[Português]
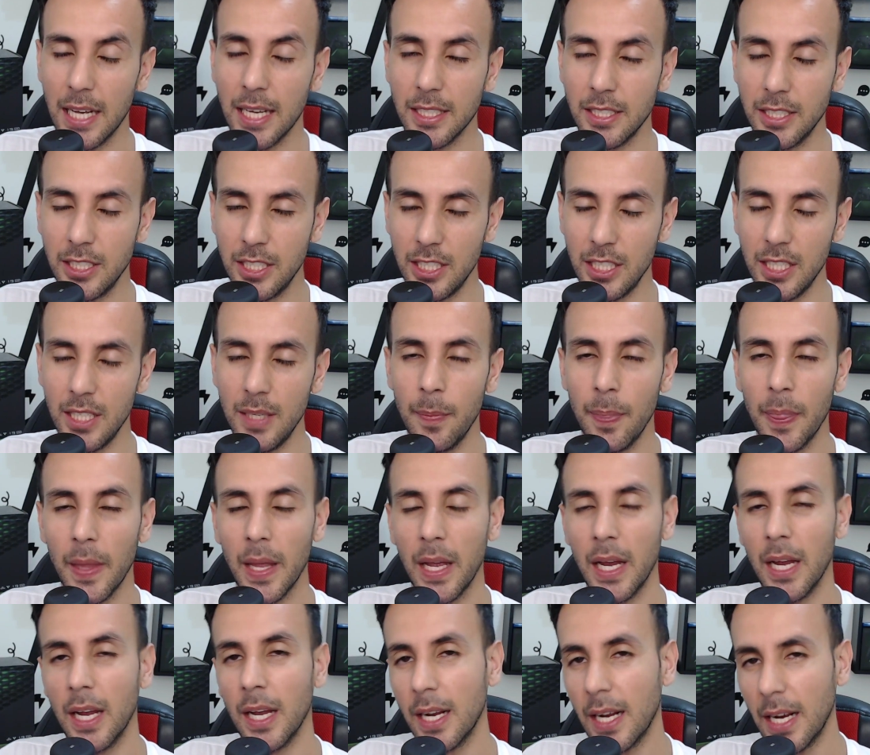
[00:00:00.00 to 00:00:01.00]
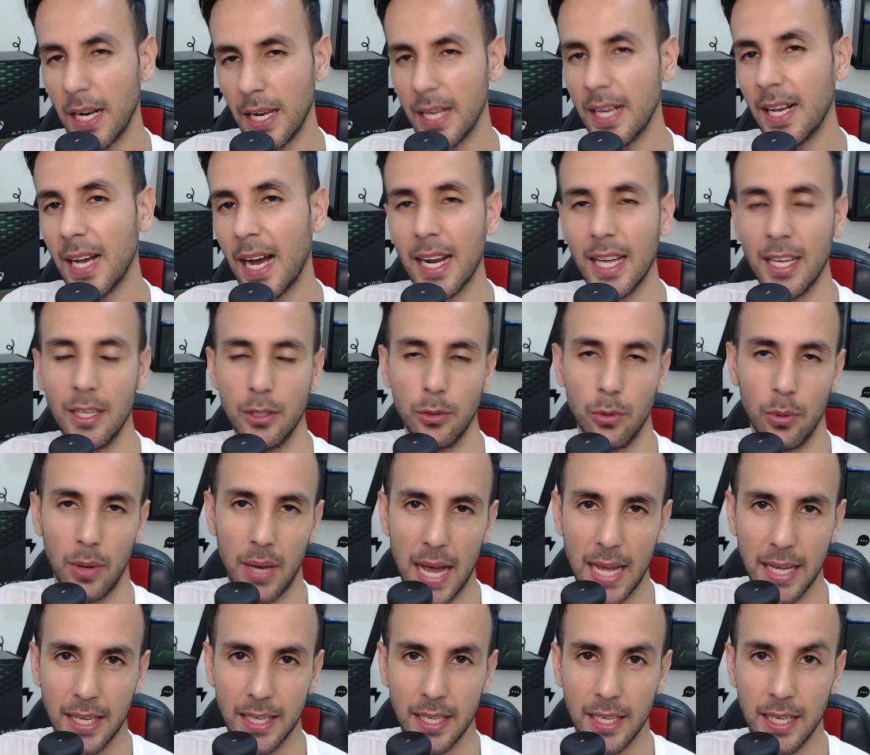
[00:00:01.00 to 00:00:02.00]
de clicar aí no
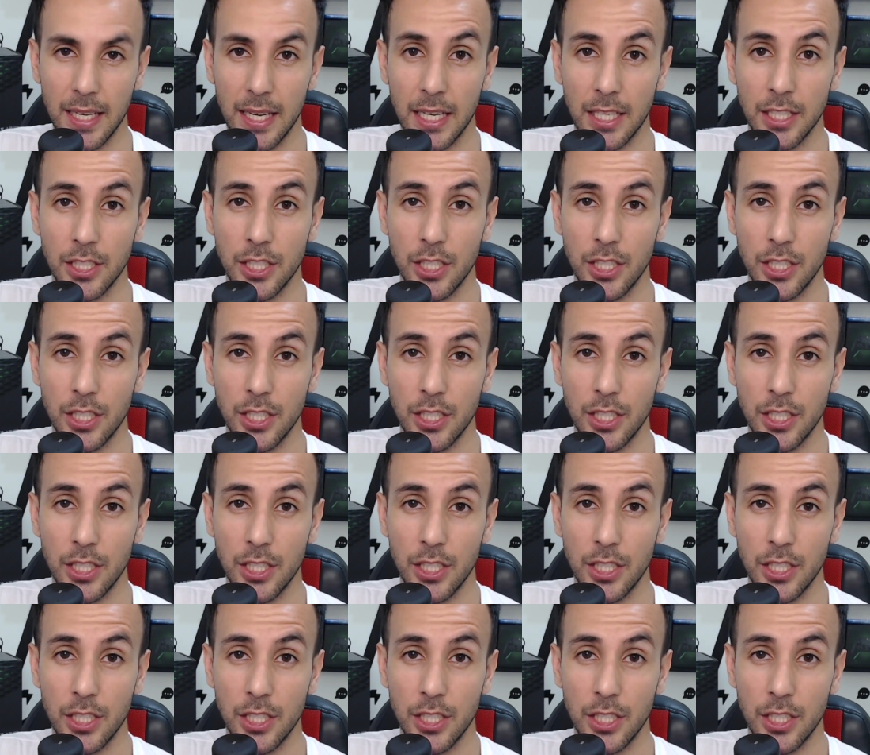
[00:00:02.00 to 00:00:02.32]
like,